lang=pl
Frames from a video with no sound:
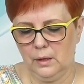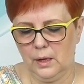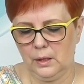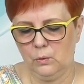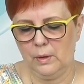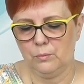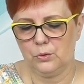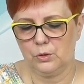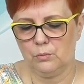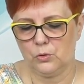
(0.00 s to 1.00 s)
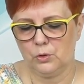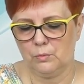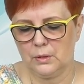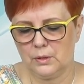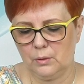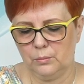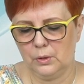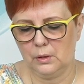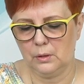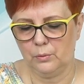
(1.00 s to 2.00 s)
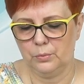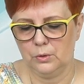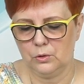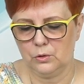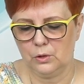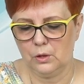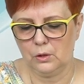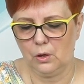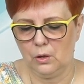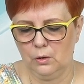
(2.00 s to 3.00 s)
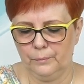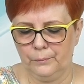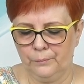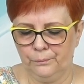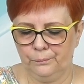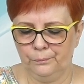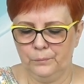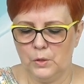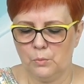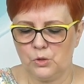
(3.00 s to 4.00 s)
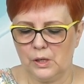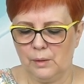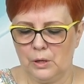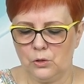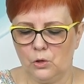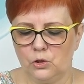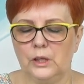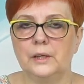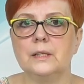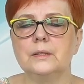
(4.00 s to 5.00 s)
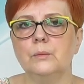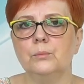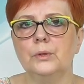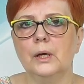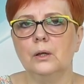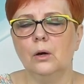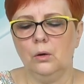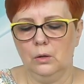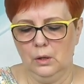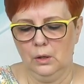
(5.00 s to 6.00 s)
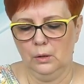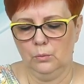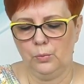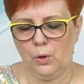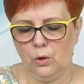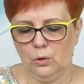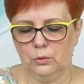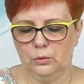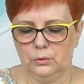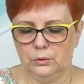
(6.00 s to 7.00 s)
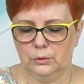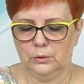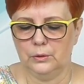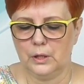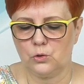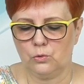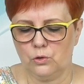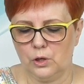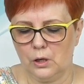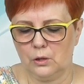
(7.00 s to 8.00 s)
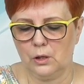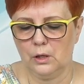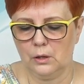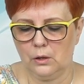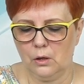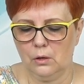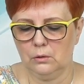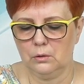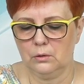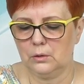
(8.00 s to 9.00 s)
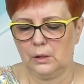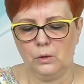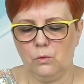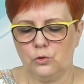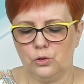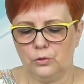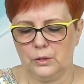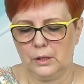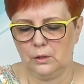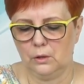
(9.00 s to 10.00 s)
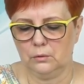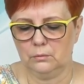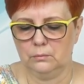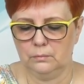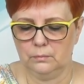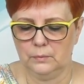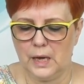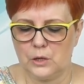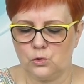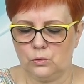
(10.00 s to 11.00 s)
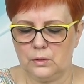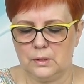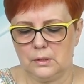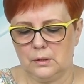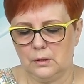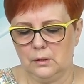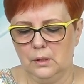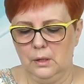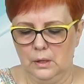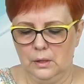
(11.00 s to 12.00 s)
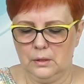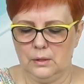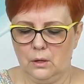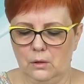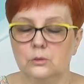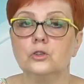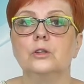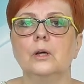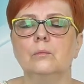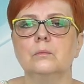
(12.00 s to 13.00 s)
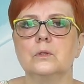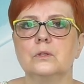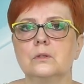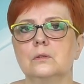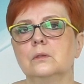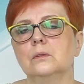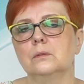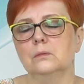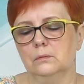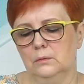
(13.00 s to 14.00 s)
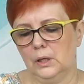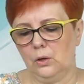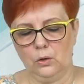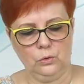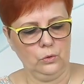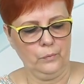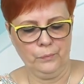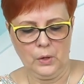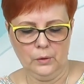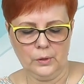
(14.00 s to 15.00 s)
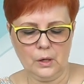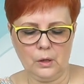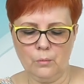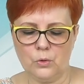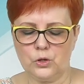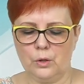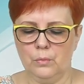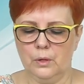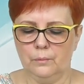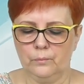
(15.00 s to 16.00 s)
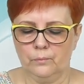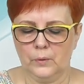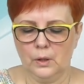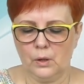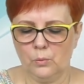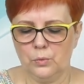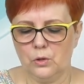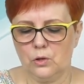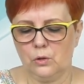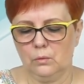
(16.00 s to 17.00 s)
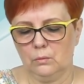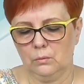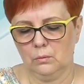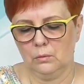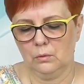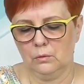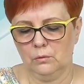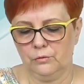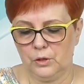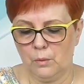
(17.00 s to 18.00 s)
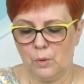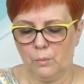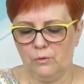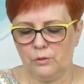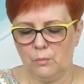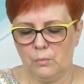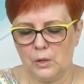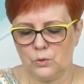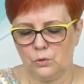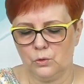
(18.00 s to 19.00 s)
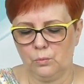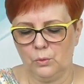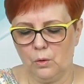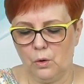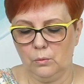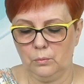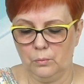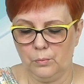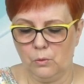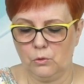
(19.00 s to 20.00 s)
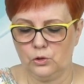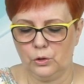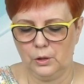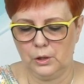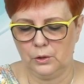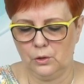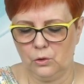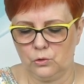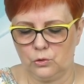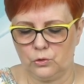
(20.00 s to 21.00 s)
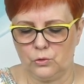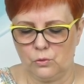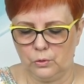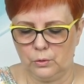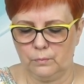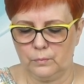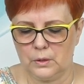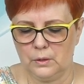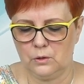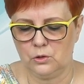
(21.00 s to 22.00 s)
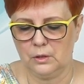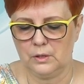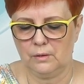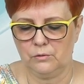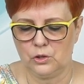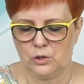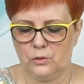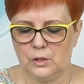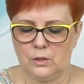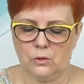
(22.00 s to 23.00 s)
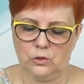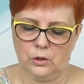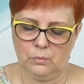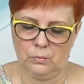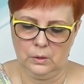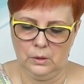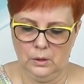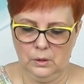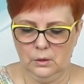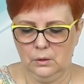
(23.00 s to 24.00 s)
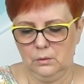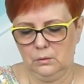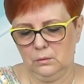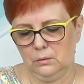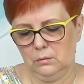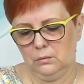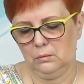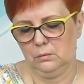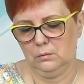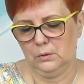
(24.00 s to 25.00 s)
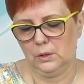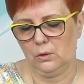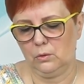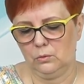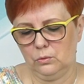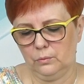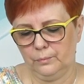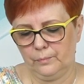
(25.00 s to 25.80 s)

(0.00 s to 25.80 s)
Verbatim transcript: a głębszy możemy sobie robić tylko mm, nie przerabiać oczka następnego po y, narzucie, tylko y, tego łączącego mm, narzut z z oczkiem, z y, dekoltu, tylko możemy robić w tym, w tym miejscu, gdzie było połączone jedno oczko z drugim, czyli zawieszone z oczkiem y, dekoltu.